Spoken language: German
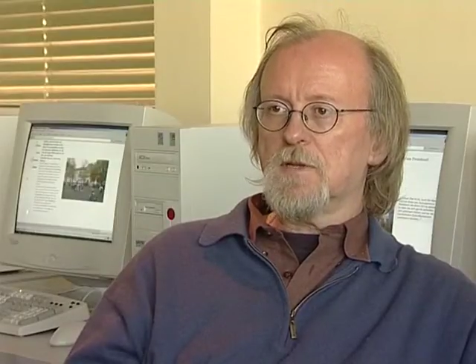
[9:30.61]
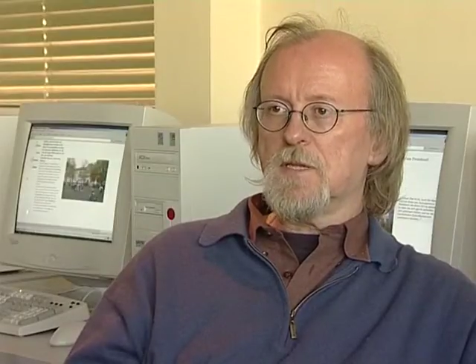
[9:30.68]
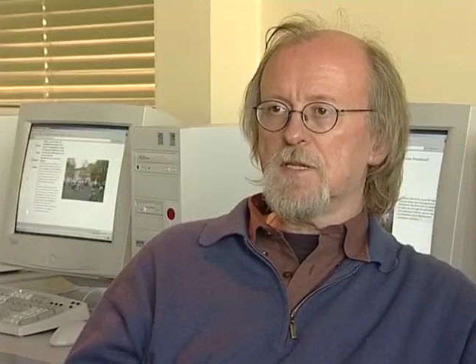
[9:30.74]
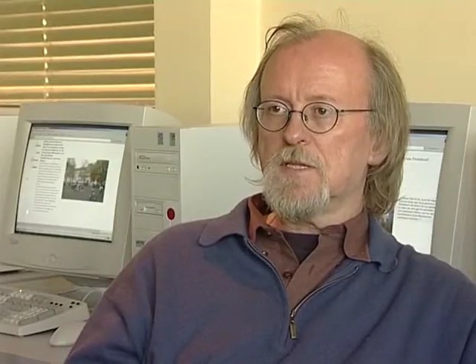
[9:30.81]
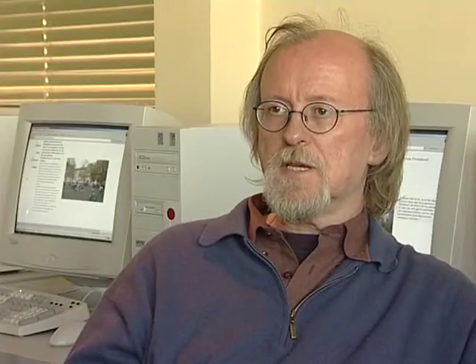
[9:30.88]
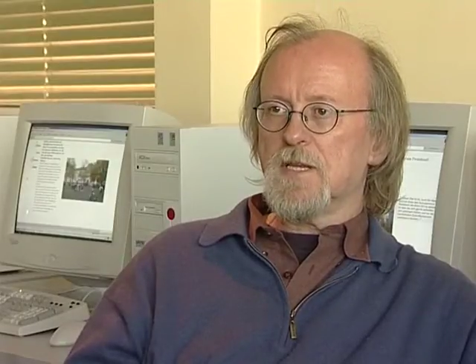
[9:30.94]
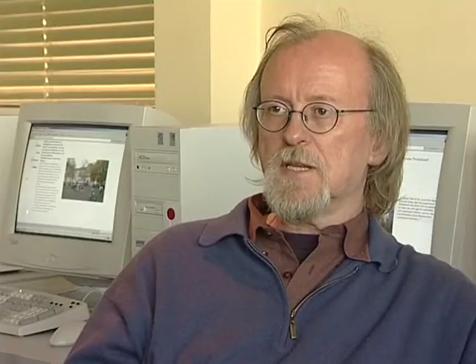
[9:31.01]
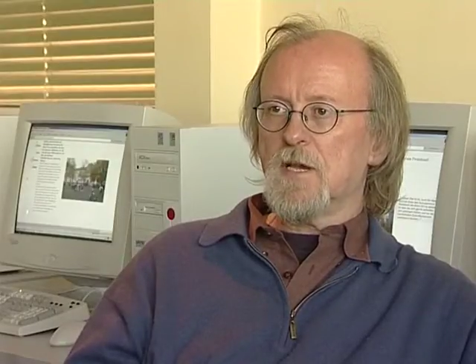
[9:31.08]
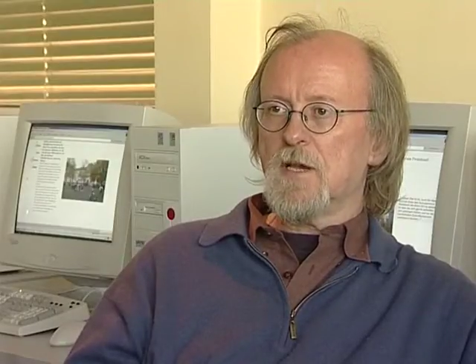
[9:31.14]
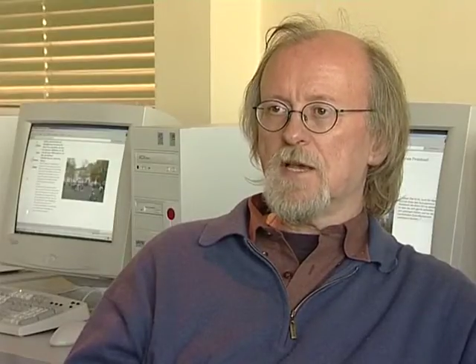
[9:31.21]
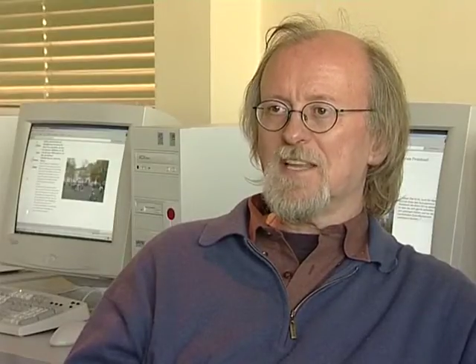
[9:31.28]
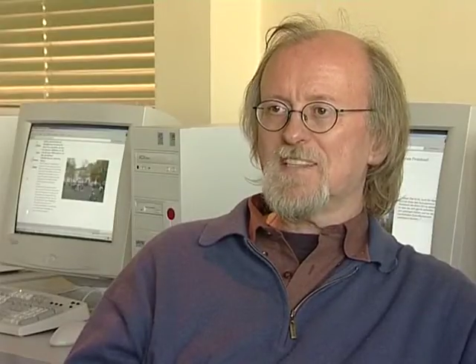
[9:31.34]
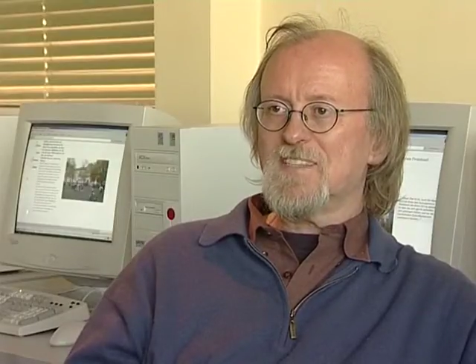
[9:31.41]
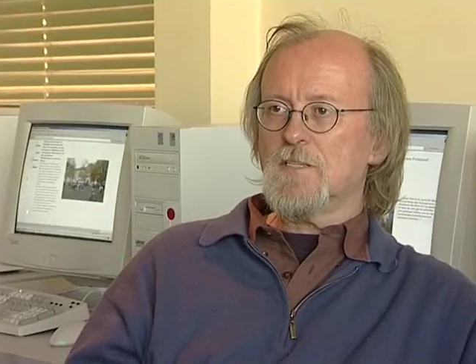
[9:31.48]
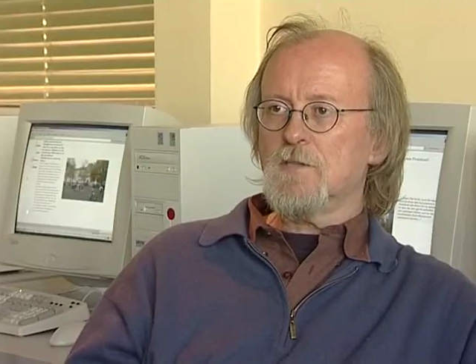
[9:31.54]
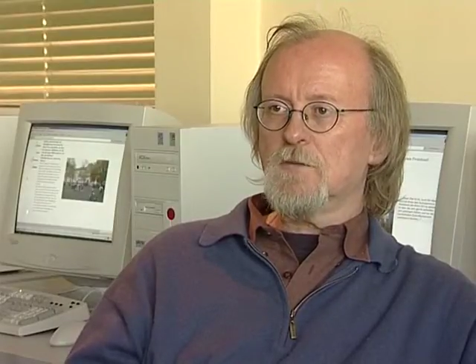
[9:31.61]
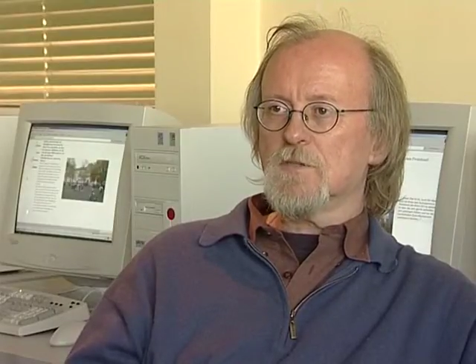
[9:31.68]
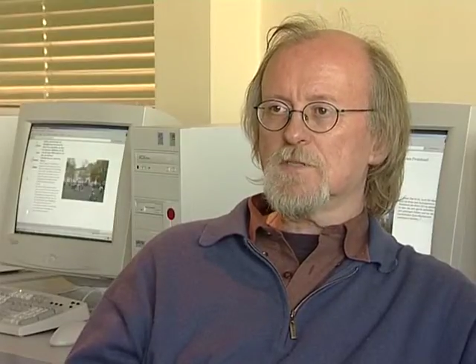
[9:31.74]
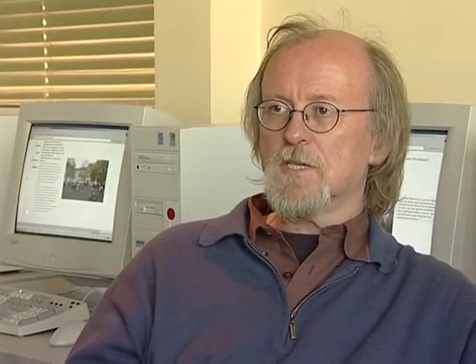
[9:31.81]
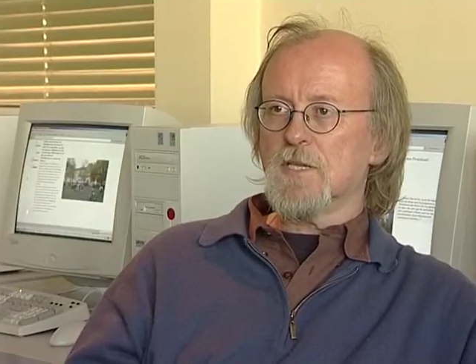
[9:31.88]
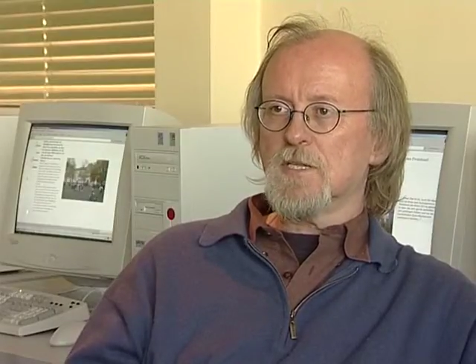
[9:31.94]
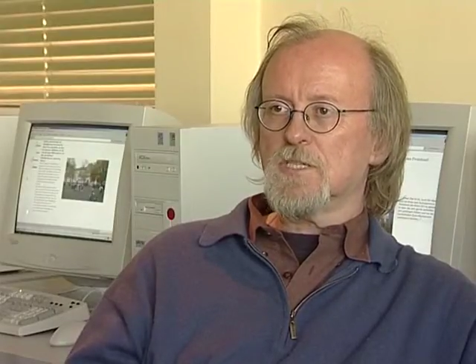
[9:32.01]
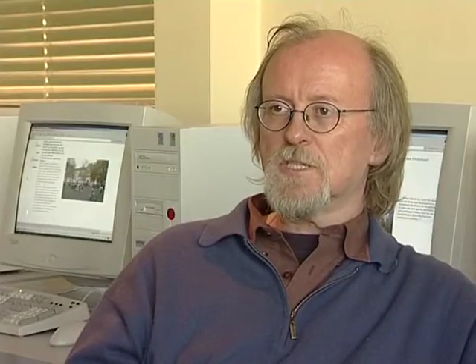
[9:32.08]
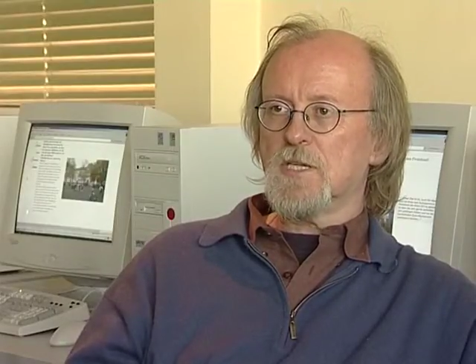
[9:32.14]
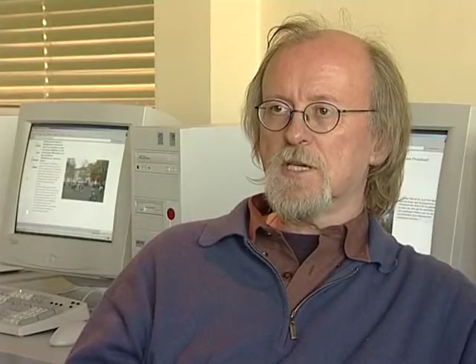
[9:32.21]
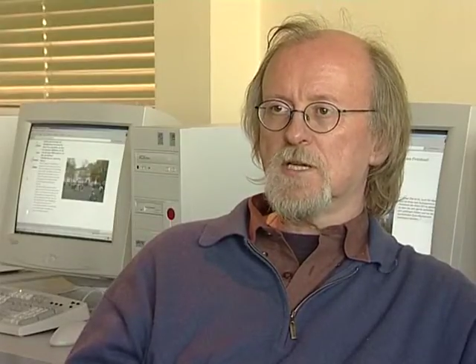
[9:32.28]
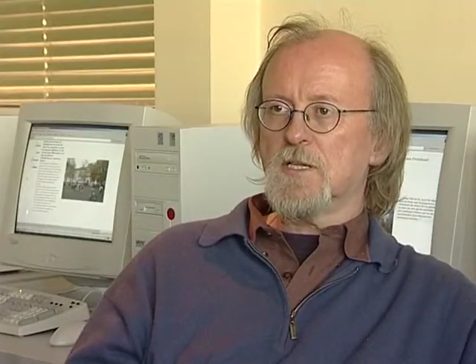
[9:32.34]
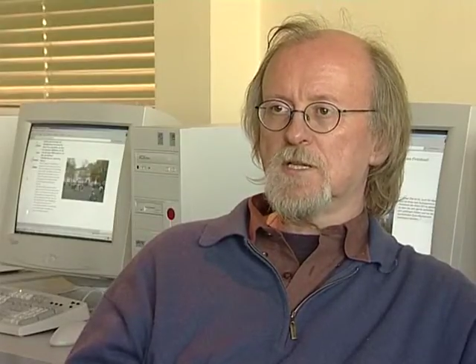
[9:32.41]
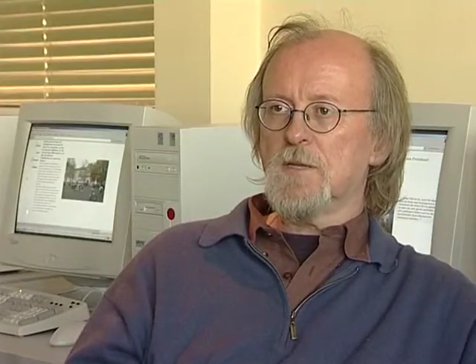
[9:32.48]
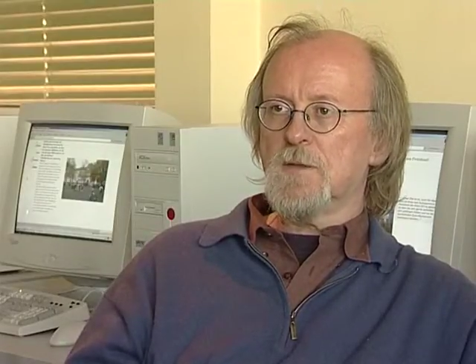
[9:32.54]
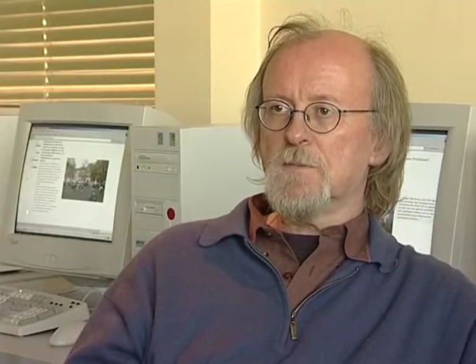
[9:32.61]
Bild einer Erziehungsanstalt,